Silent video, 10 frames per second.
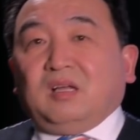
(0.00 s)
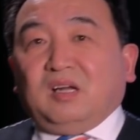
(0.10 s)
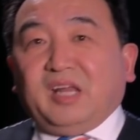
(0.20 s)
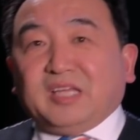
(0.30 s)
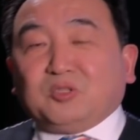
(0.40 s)

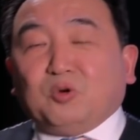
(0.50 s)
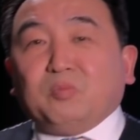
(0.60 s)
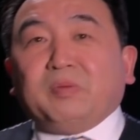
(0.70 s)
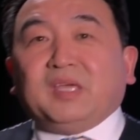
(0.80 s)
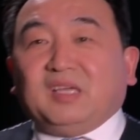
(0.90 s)
恋
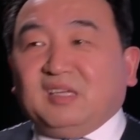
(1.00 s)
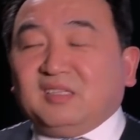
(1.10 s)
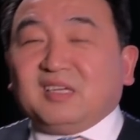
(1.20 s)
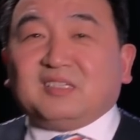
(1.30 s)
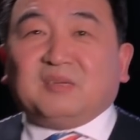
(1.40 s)
童癖。
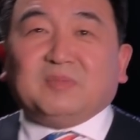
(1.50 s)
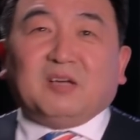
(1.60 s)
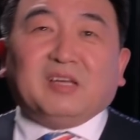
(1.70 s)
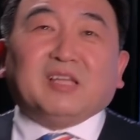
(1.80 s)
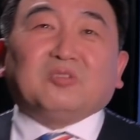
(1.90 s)
那什么
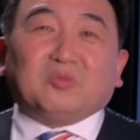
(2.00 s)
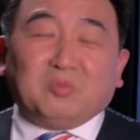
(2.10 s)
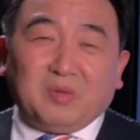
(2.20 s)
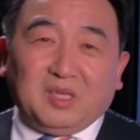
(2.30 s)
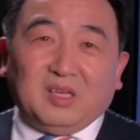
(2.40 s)
叫恋
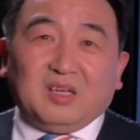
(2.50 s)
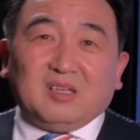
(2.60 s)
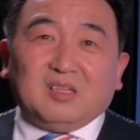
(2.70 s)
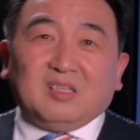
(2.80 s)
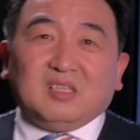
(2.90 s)
童癖啊？
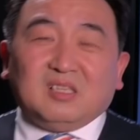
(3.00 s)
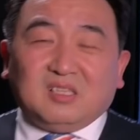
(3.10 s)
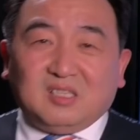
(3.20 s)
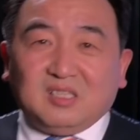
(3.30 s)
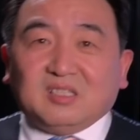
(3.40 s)

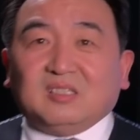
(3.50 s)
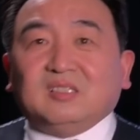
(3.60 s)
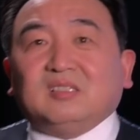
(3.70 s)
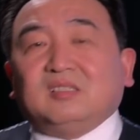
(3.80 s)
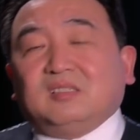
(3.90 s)
性，
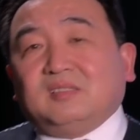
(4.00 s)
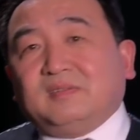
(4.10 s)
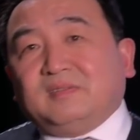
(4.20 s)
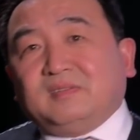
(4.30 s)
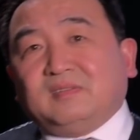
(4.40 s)

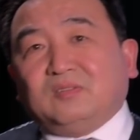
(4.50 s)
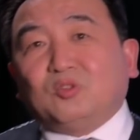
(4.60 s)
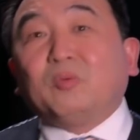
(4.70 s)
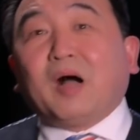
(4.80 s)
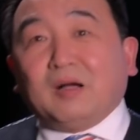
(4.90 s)

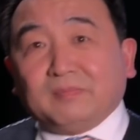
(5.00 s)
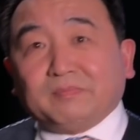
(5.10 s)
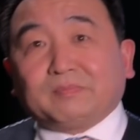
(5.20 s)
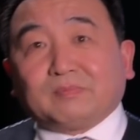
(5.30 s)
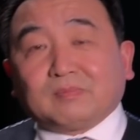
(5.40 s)
对吧？
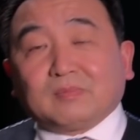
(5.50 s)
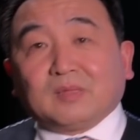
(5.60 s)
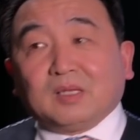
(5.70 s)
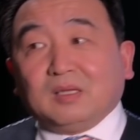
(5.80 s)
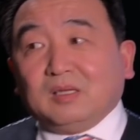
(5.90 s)

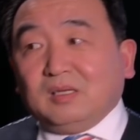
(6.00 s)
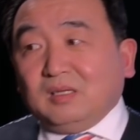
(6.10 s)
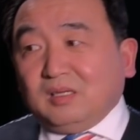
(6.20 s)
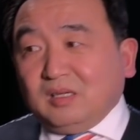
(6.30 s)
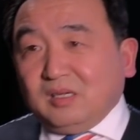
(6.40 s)

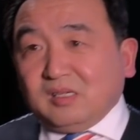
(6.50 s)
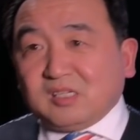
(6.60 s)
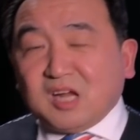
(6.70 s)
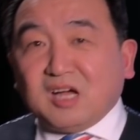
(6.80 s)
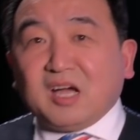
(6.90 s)
呃，
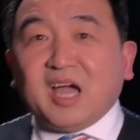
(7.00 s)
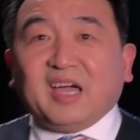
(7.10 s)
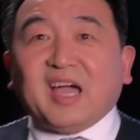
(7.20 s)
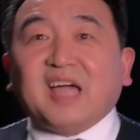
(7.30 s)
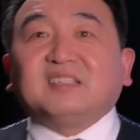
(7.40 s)
伤
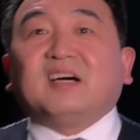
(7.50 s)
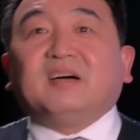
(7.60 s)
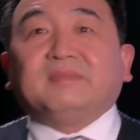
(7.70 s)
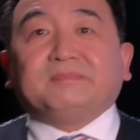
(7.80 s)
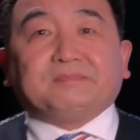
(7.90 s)
害孩子，
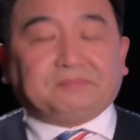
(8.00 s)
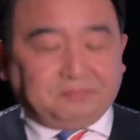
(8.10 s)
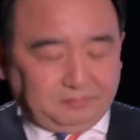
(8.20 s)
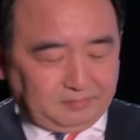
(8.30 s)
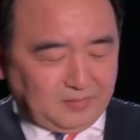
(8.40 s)

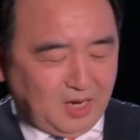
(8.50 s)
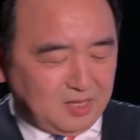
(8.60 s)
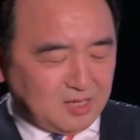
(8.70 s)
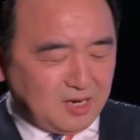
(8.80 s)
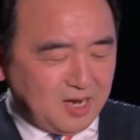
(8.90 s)

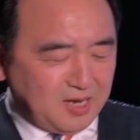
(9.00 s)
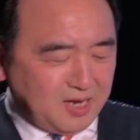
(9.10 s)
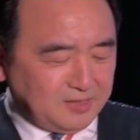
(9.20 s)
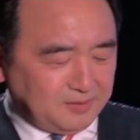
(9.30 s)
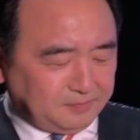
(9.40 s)
啊，伤害
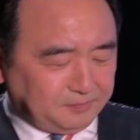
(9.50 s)
孩子。